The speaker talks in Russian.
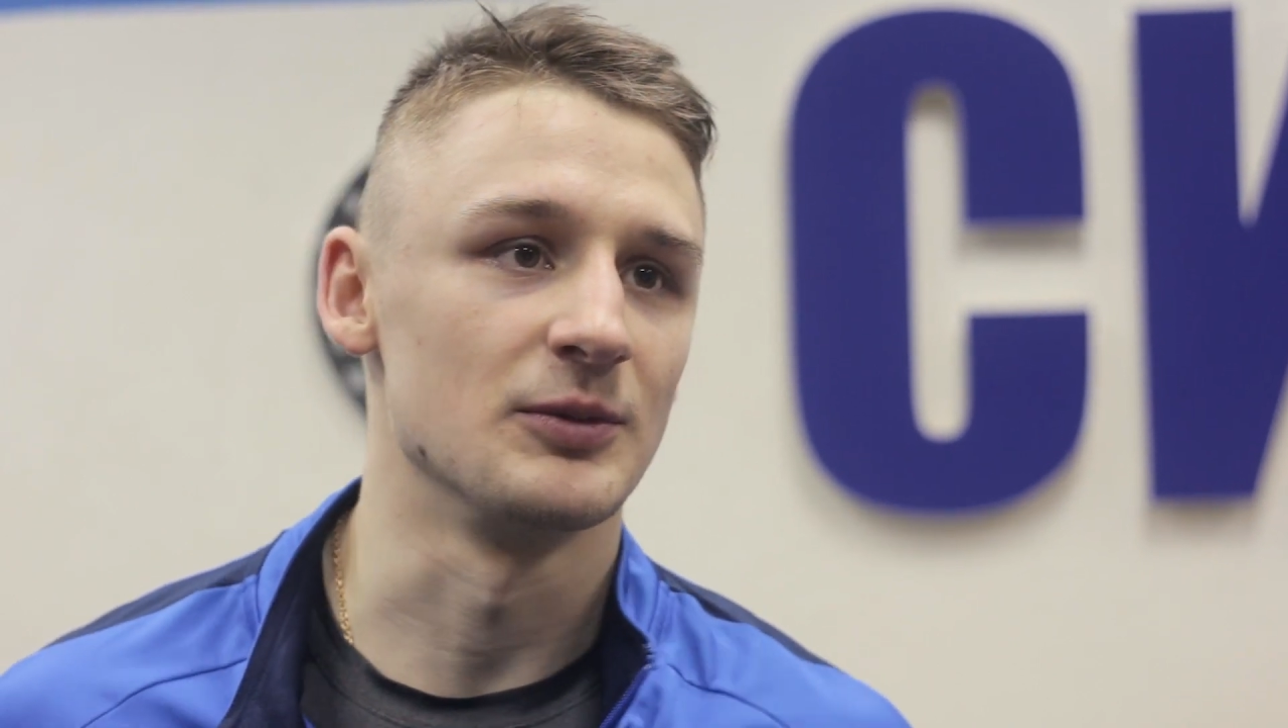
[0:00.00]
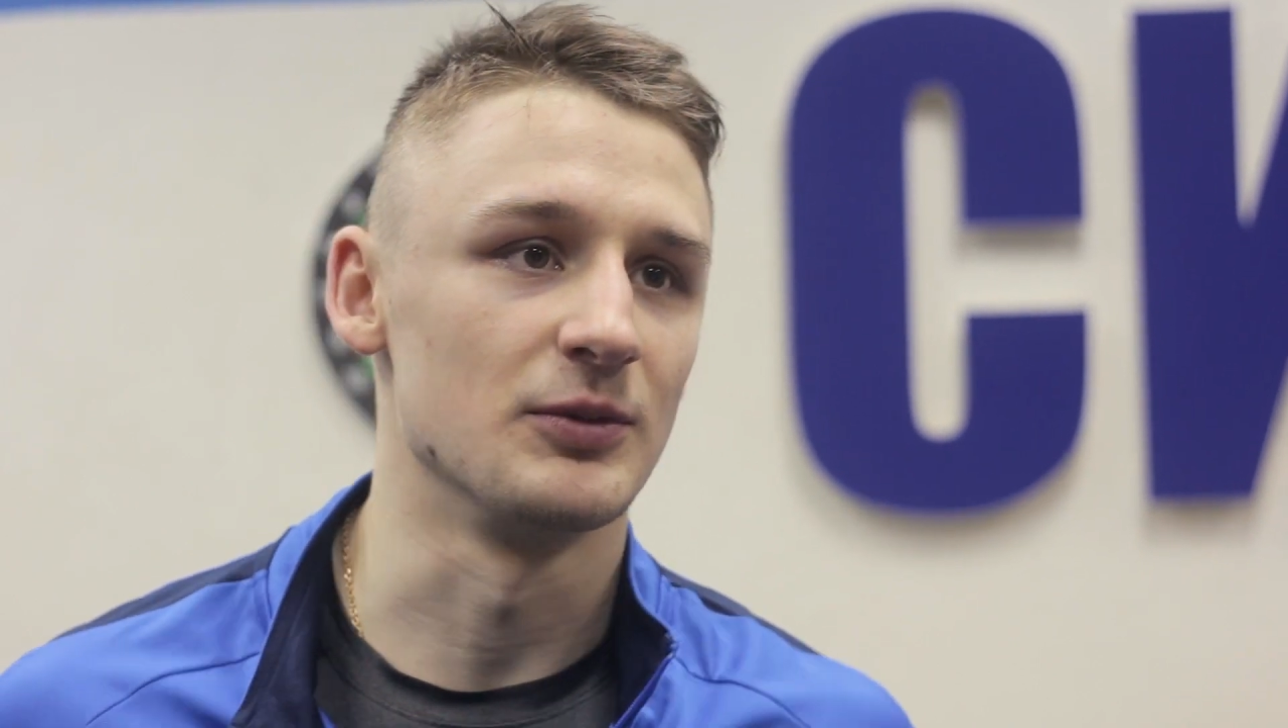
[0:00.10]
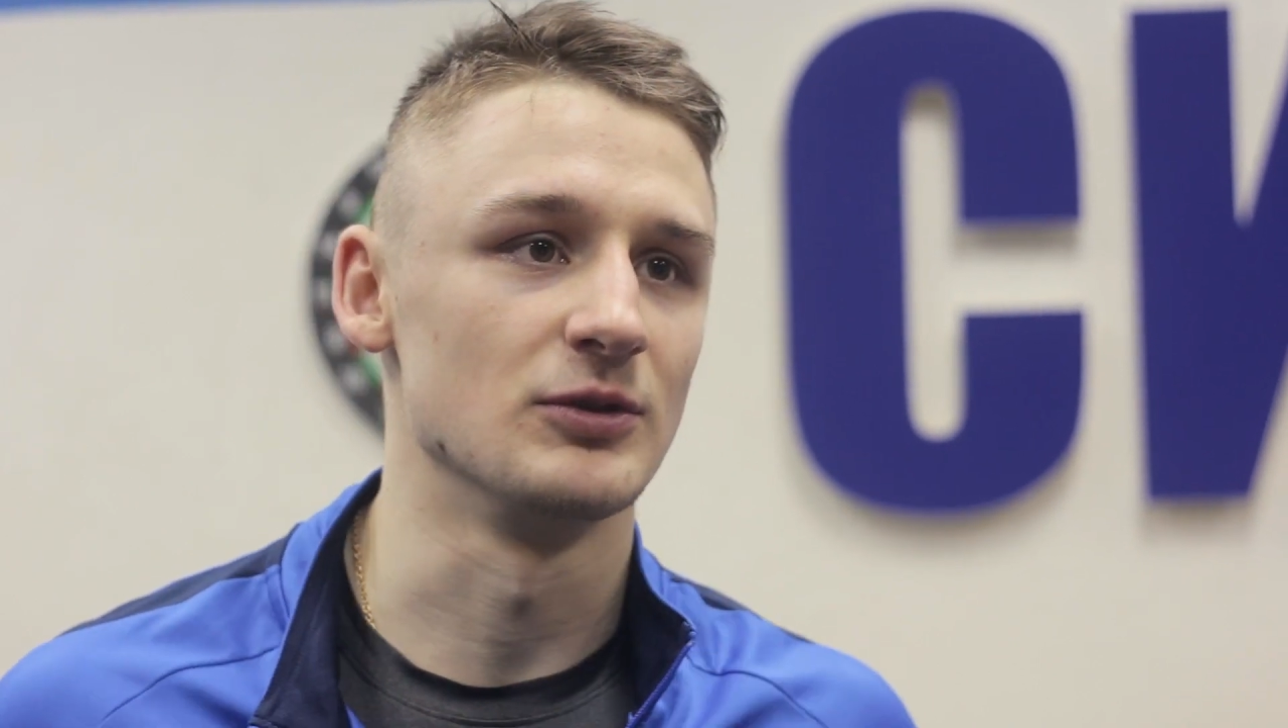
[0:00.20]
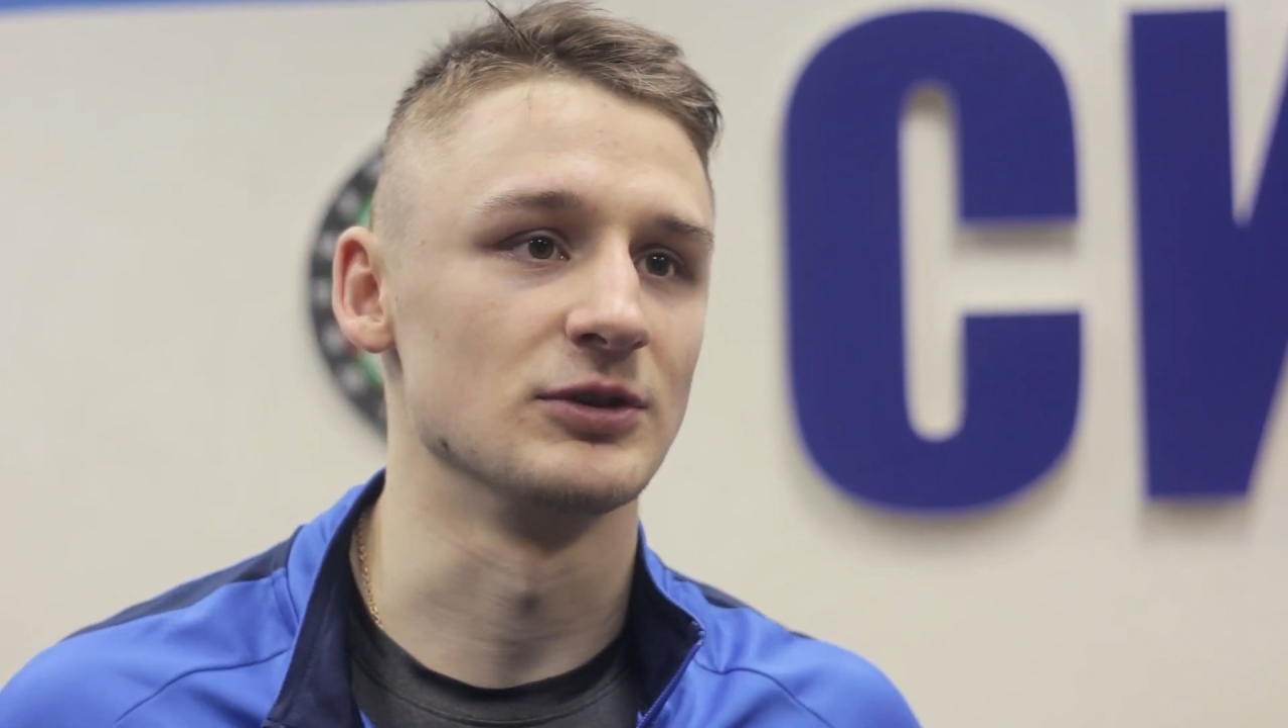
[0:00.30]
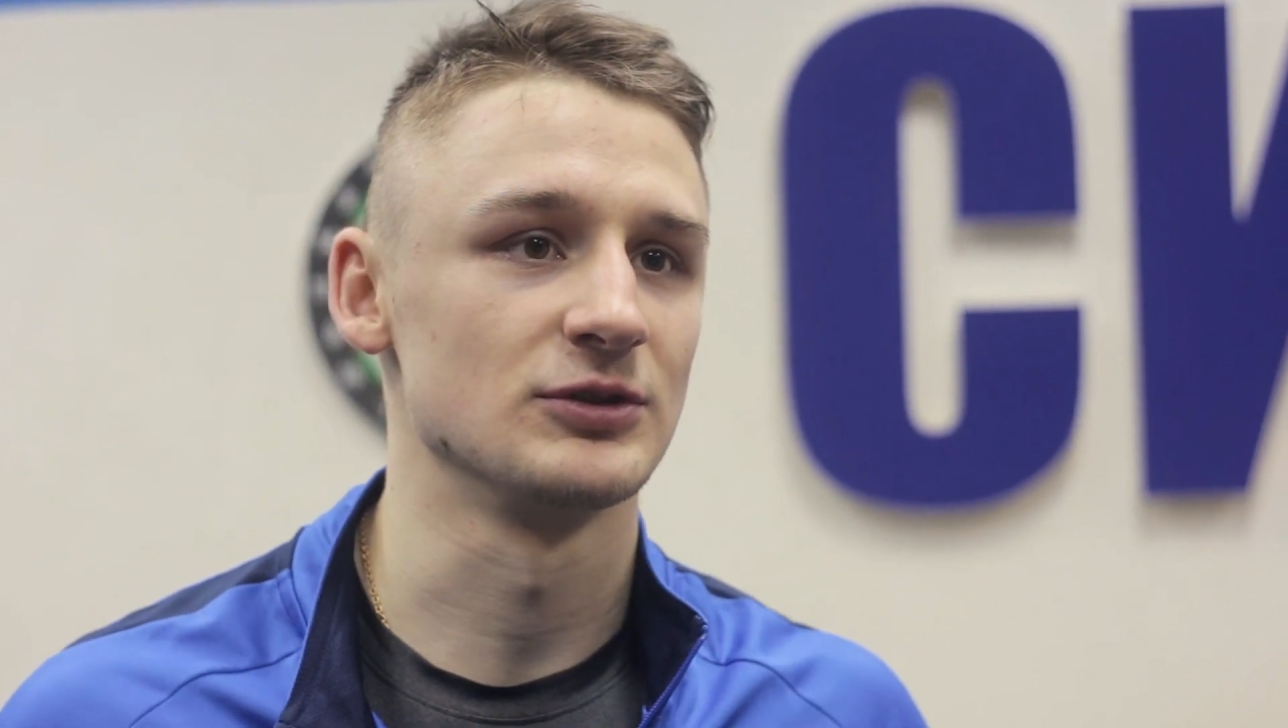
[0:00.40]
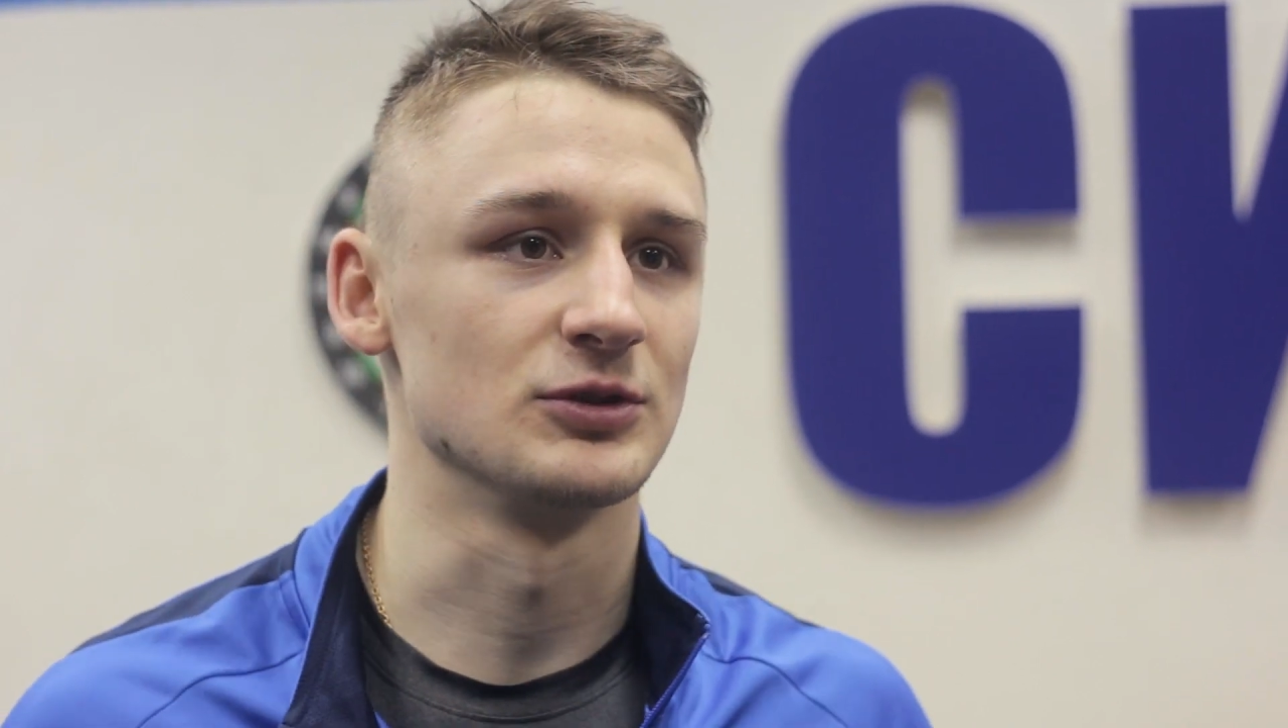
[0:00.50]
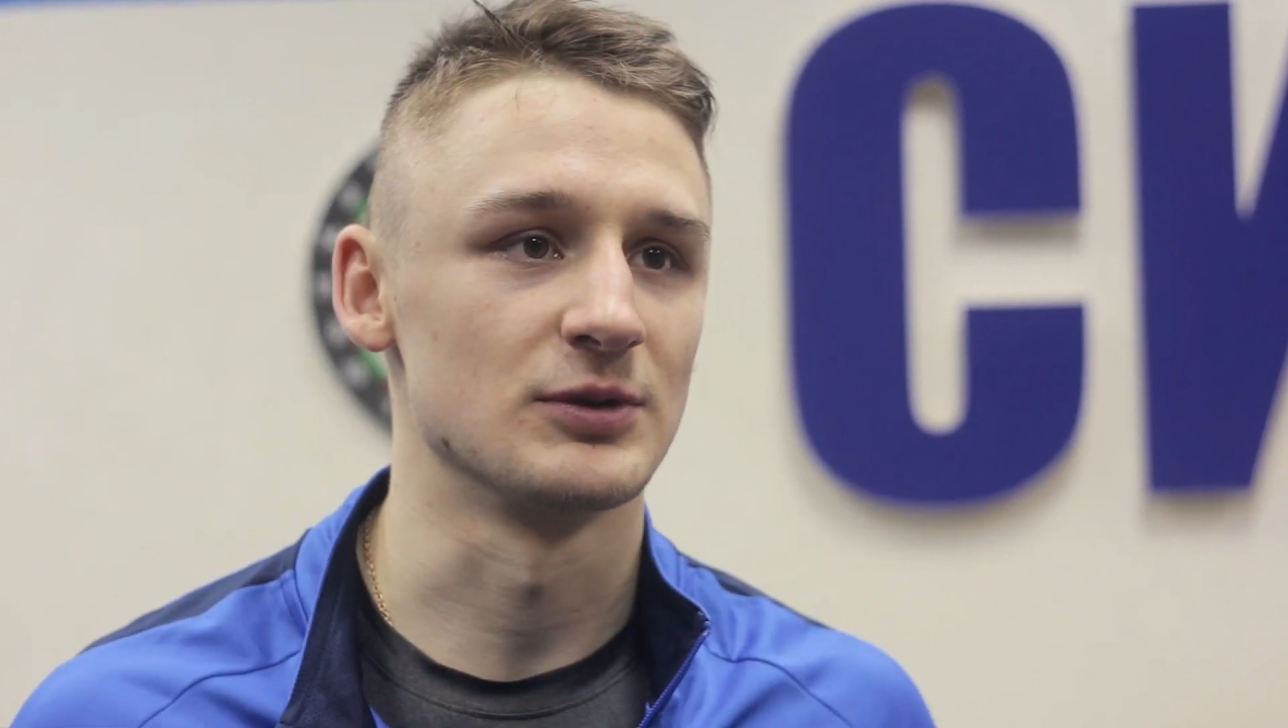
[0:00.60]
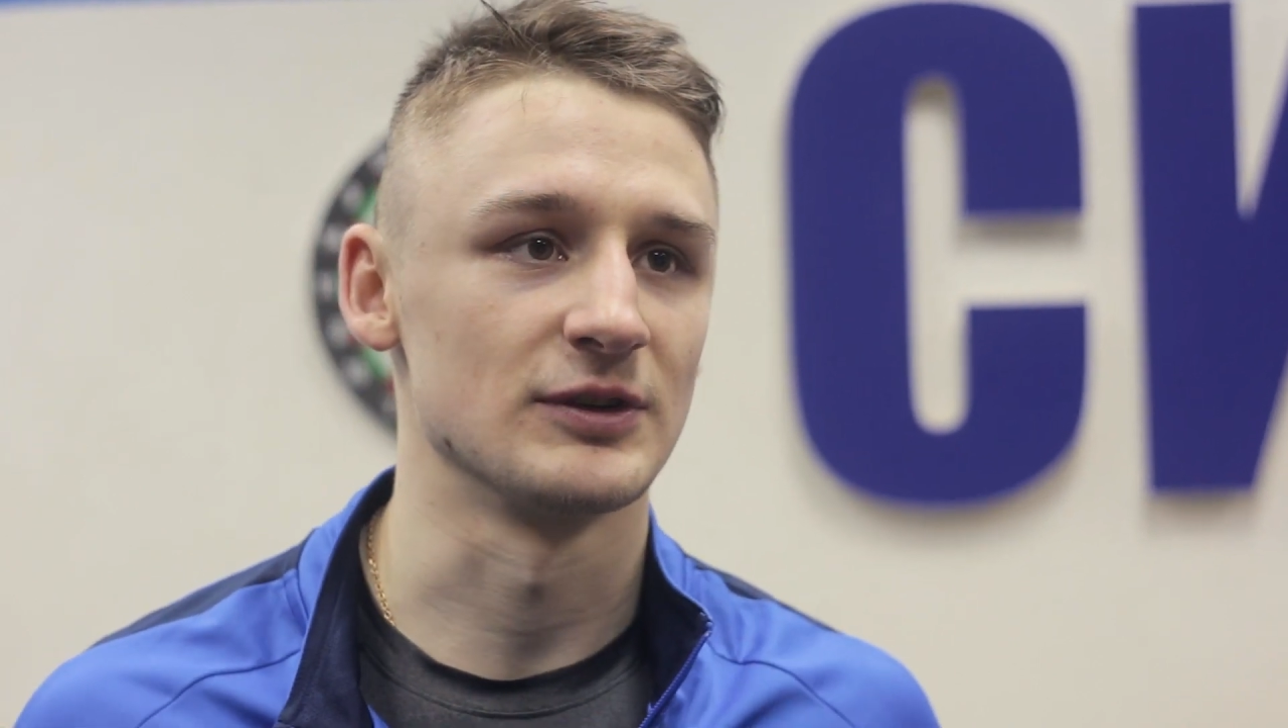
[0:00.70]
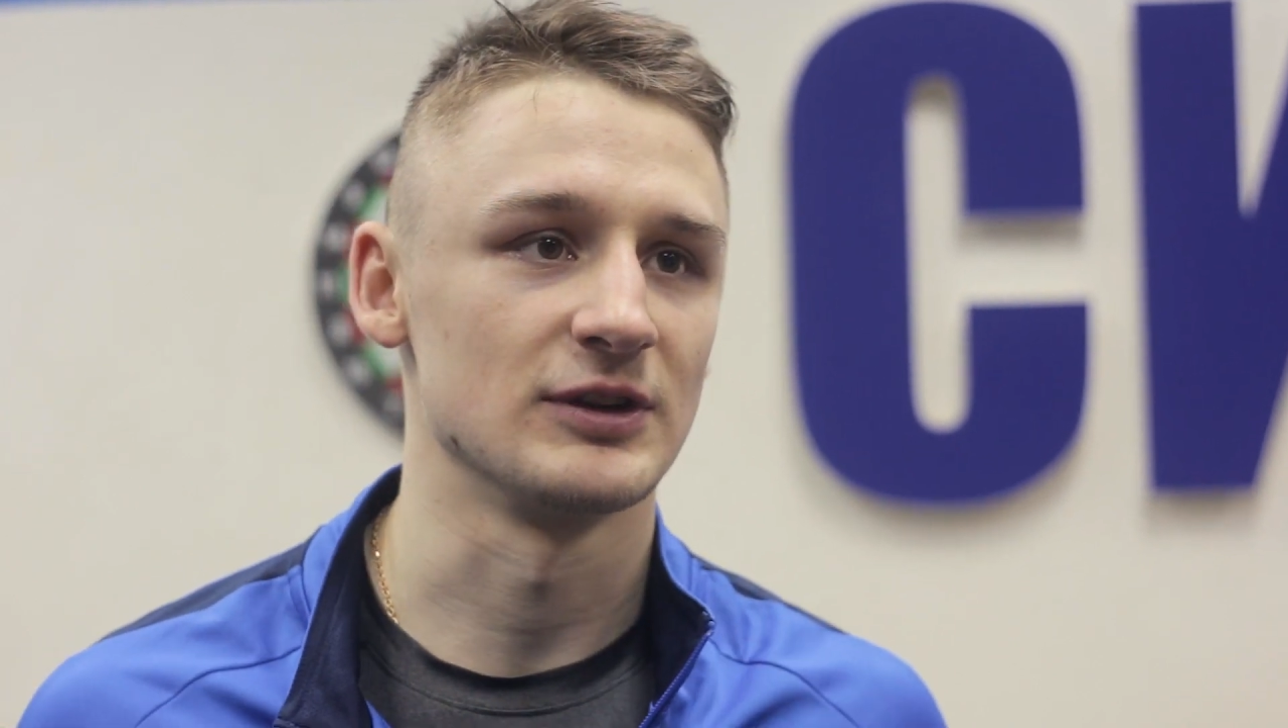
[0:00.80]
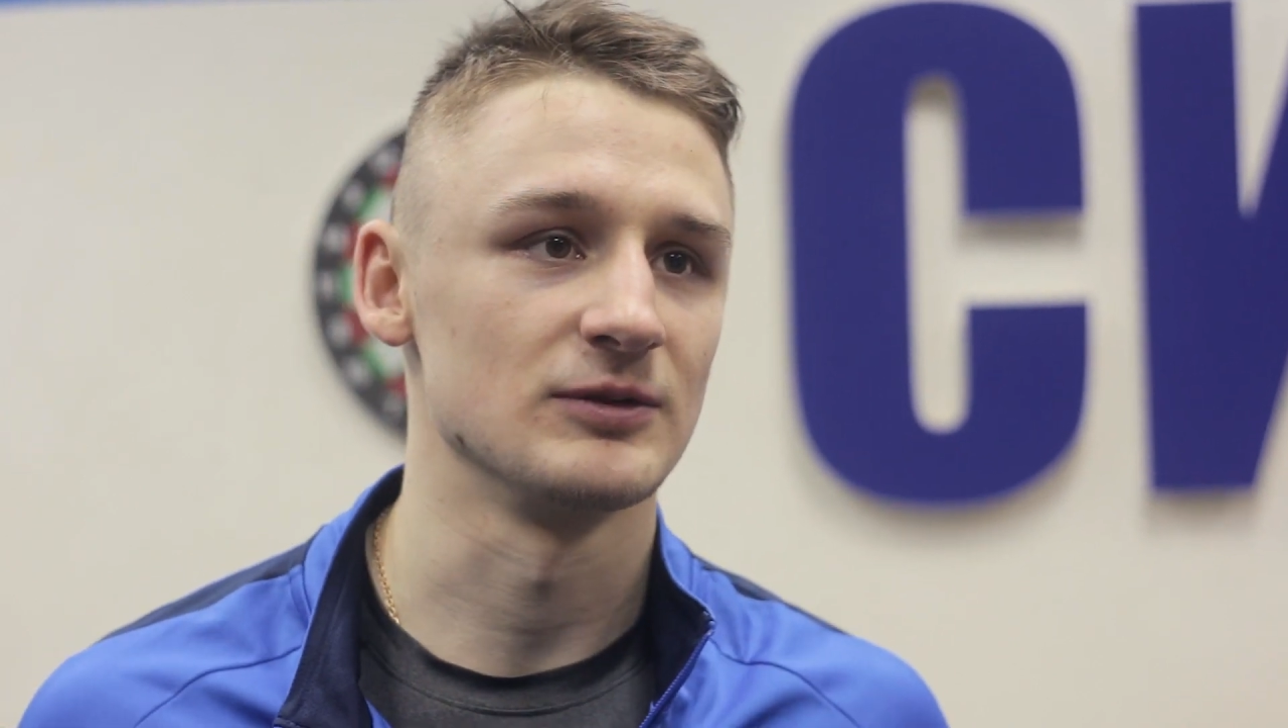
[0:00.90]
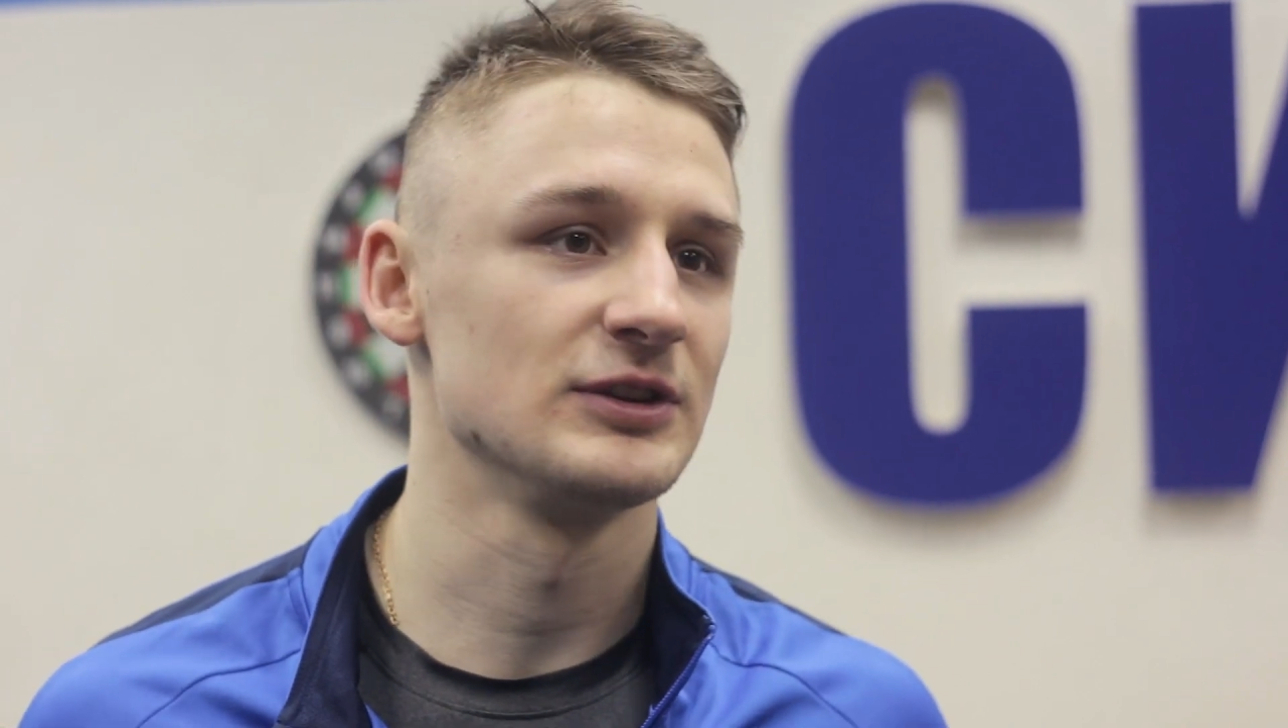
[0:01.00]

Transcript: 100%.